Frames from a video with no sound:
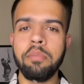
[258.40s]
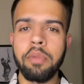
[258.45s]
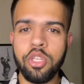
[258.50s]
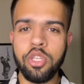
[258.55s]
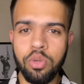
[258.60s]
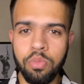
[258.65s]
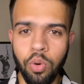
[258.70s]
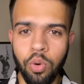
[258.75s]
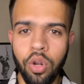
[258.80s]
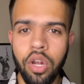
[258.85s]
मैं
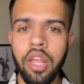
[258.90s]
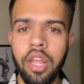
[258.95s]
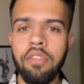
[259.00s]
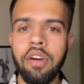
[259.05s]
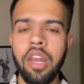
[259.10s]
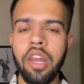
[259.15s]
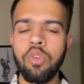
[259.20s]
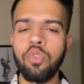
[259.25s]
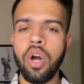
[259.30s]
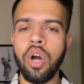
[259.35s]
जो बोलने
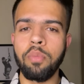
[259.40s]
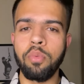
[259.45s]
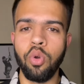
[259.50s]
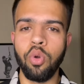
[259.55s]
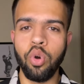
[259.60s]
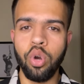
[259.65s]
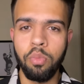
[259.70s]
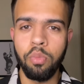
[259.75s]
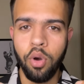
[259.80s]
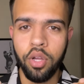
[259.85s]
वाला हूँ आप लोगों
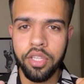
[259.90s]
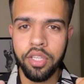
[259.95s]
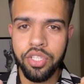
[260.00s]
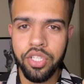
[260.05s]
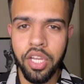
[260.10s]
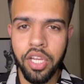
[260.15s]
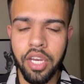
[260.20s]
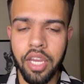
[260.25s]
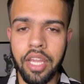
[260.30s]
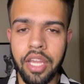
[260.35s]
को बहुत
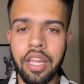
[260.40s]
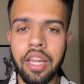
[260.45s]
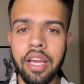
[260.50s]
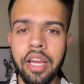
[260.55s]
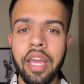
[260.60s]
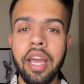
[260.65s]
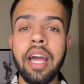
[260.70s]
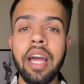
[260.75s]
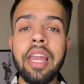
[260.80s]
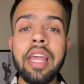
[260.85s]
अच्छा नहीं
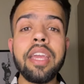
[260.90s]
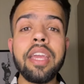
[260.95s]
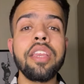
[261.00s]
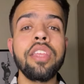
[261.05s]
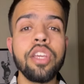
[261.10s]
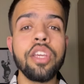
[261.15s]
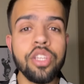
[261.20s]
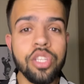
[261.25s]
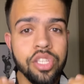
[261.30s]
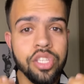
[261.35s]
लगेगा लेकिन
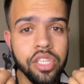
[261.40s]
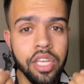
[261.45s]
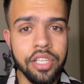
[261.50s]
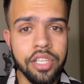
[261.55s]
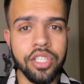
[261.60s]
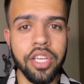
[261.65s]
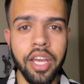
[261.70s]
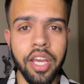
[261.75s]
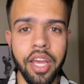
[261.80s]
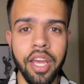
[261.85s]
ये
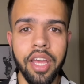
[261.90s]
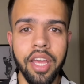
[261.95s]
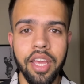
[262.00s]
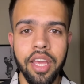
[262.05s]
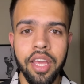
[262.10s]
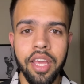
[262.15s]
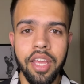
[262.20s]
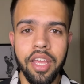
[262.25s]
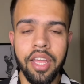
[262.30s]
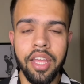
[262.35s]
सच है
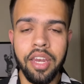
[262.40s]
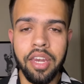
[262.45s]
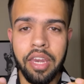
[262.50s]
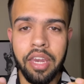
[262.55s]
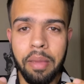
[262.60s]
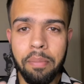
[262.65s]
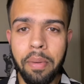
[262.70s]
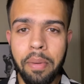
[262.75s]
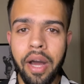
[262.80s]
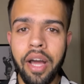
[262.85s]

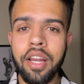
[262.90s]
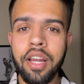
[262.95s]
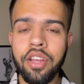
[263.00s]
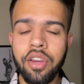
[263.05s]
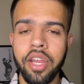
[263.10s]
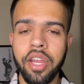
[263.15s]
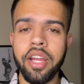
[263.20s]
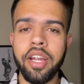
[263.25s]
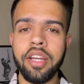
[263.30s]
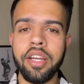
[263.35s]
नेपाल
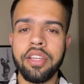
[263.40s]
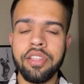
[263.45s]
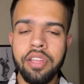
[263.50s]
क्रिकेट